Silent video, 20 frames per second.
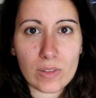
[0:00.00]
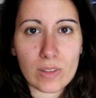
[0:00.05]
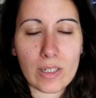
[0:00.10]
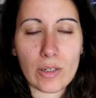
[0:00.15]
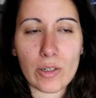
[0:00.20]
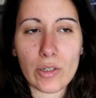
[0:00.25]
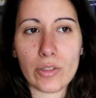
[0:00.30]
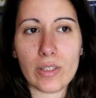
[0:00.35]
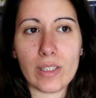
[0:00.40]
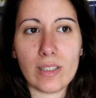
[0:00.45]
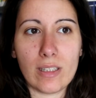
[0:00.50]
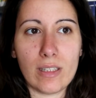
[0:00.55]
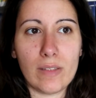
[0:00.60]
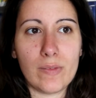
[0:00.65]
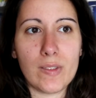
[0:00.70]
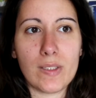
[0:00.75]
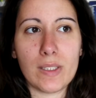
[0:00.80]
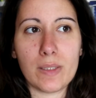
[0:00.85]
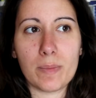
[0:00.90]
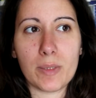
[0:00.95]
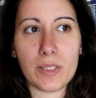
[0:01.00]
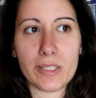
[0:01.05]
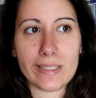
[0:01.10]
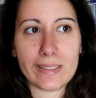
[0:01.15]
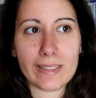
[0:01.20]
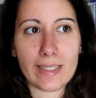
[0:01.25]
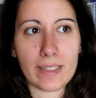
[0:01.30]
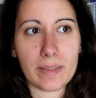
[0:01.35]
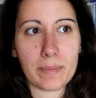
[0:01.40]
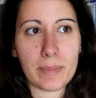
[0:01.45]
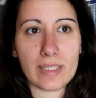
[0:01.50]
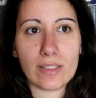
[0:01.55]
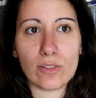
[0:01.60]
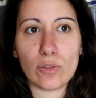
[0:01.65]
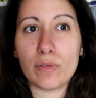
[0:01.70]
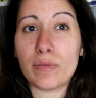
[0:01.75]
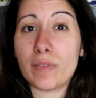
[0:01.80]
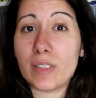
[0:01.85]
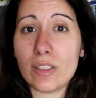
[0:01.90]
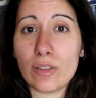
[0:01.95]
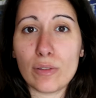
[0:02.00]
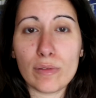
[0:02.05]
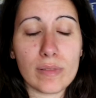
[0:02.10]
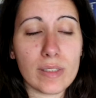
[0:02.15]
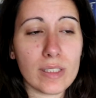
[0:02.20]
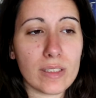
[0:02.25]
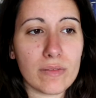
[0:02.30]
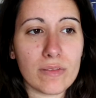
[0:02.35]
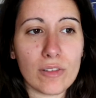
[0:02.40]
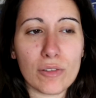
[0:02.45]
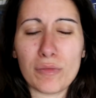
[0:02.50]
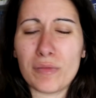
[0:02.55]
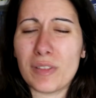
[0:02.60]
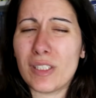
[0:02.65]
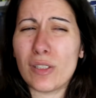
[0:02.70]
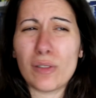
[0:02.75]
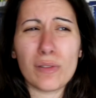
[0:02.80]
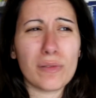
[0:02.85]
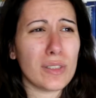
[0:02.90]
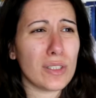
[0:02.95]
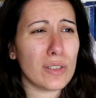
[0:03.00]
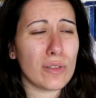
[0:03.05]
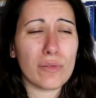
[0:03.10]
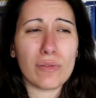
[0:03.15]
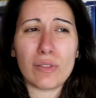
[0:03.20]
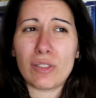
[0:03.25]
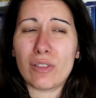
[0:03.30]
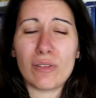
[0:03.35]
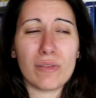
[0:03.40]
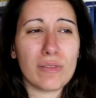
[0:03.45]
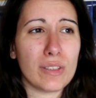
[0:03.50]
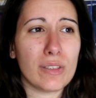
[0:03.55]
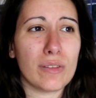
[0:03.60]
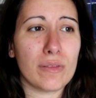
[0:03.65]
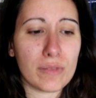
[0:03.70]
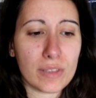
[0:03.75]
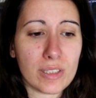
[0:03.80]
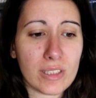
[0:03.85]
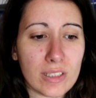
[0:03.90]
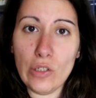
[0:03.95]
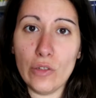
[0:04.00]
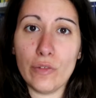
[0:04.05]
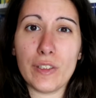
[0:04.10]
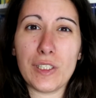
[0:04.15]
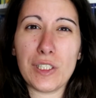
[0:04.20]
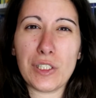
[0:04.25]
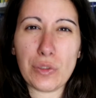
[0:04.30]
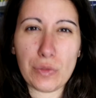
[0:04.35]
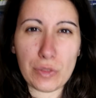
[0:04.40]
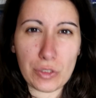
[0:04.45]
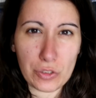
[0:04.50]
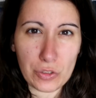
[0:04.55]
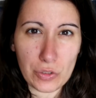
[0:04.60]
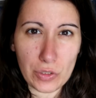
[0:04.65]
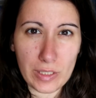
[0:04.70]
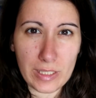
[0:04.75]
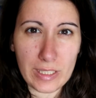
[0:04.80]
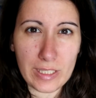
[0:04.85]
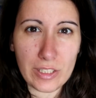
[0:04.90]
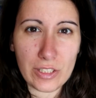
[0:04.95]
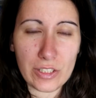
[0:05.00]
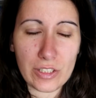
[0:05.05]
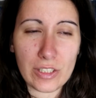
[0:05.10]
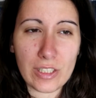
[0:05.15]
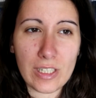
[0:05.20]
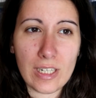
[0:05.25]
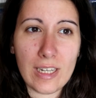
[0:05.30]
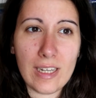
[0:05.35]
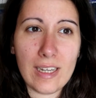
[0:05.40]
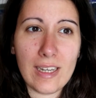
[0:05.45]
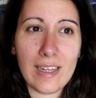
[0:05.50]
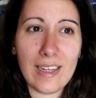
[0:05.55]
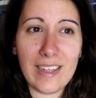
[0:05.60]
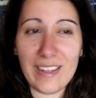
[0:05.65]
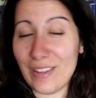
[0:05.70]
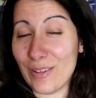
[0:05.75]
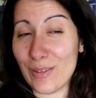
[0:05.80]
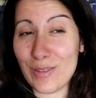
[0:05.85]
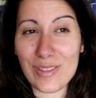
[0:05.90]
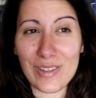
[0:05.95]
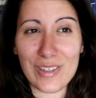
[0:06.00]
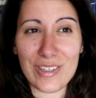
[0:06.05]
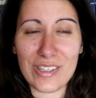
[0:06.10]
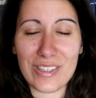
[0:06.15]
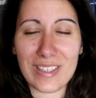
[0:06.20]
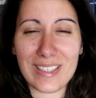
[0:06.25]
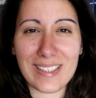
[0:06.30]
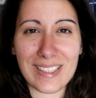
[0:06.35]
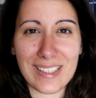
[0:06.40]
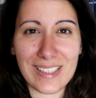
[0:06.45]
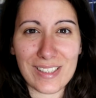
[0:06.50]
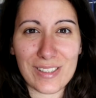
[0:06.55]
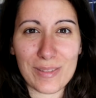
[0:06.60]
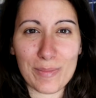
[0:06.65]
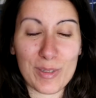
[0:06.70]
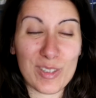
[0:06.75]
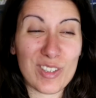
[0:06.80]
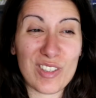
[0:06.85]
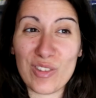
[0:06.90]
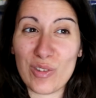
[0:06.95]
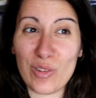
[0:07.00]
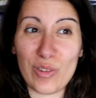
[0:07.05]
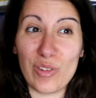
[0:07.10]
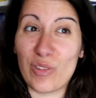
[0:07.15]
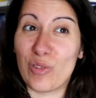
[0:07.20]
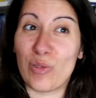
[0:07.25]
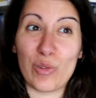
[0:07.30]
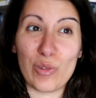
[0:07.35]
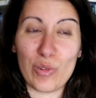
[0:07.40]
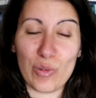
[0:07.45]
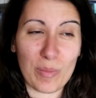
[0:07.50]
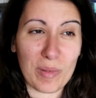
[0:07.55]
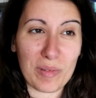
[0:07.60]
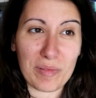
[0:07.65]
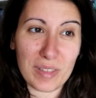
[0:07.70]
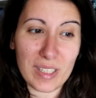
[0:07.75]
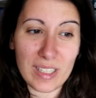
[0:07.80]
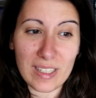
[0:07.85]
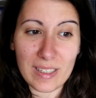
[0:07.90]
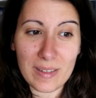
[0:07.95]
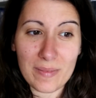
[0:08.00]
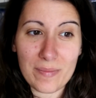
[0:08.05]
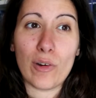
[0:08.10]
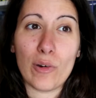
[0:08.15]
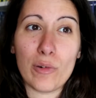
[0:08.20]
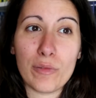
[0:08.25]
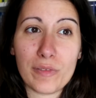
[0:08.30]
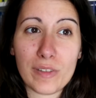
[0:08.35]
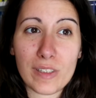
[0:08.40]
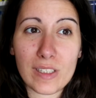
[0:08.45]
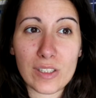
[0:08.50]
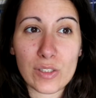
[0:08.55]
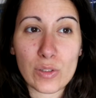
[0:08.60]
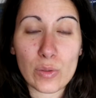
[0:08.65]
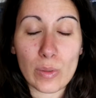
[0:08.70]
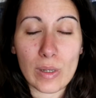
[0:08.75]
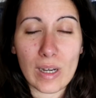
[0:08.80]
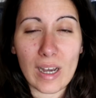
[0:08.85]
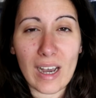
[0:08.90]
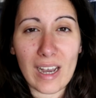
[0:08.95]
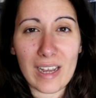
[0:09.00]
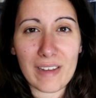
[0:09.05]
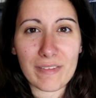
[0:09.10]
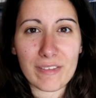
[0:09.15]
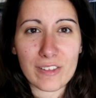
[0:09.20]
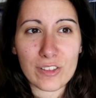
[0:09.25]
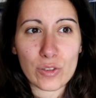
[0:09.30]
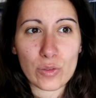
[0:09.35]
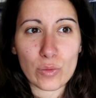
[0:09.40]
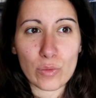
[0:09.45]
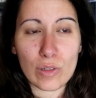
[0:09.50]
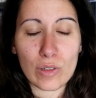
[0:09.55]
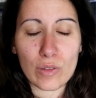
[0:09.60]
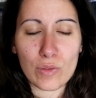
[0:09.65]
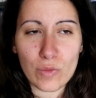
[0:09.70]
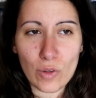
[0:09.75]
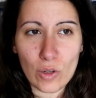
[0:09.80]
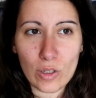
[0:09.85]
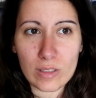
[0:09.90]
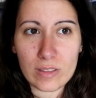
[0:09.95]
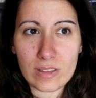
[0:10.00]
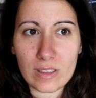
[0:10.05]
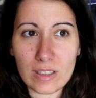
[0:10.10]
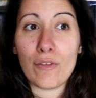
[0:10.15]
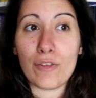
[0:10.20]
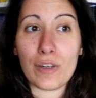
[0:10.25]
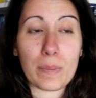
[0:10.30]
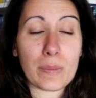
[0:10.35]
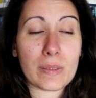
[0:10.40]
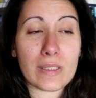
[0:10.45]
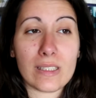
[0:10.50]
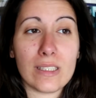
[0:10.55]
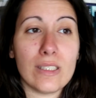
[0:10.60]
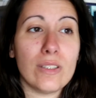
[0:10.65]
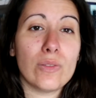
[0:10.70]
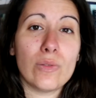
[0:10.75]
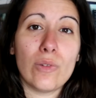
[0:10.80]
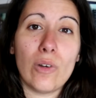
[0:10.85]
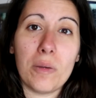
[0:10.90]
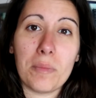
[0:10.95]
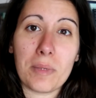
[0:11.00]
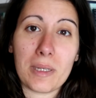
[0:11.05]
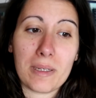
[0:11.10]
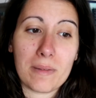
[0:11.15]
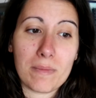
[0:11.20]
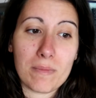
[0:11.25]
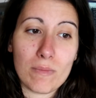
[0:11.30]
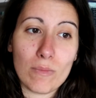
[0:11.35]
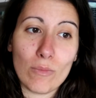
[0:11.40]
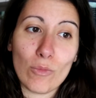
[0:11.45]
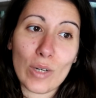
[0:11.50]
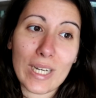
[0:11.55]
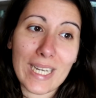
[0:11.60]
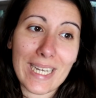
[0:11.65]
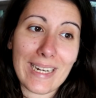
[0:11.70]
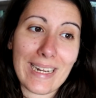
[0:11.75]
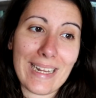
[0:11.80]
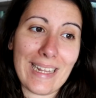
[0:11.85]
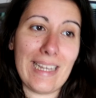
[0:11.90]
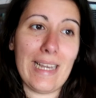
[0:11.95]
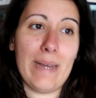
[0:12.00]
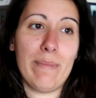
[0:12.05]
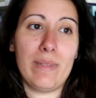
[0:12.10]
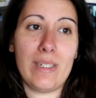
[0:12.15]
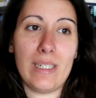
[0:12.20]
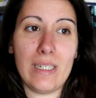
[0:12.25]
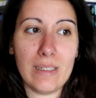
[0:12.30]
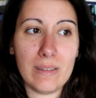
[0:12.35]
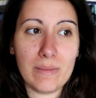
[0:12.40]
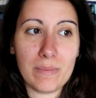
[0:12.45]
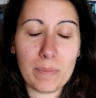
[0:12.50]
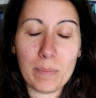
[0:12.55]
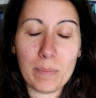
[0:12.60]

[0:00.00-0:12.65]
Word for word: É o que eu tenho estado a fazer maioritariamente: ouvir, ouvir, ouvir, ouvir, ouvir, ouvir, ouvir, ouvir as suas histórias, não só as recentes, mas de toda uma vida, ouvir a sua raiva, a sua revolta. Foi preciso um homem morrer em câmara